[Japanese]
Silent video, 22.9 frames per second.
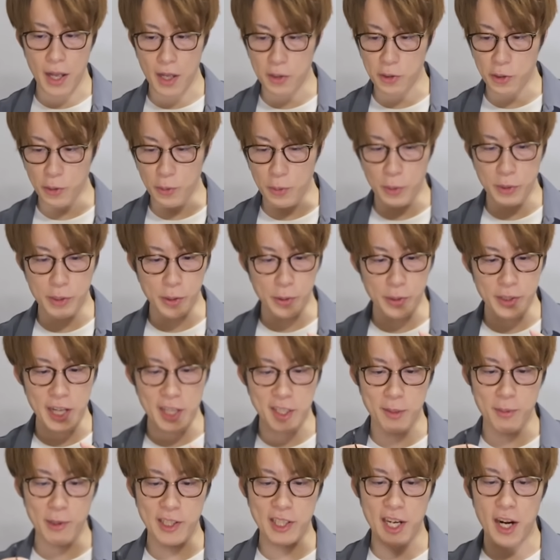えー、ちょもうそんな
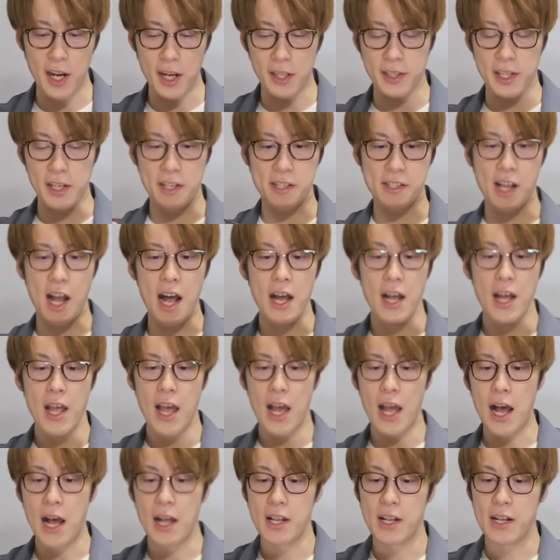つもりじゃなかったんです。あ
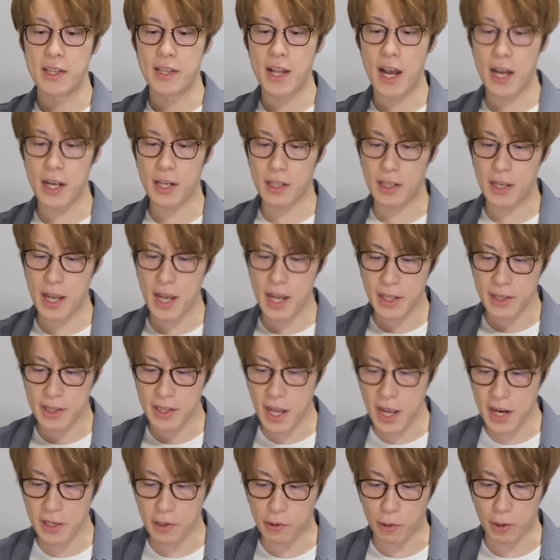あ、なんえ
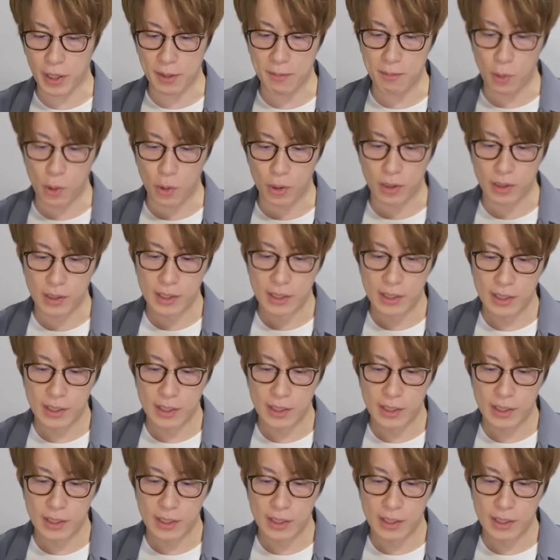何これもう、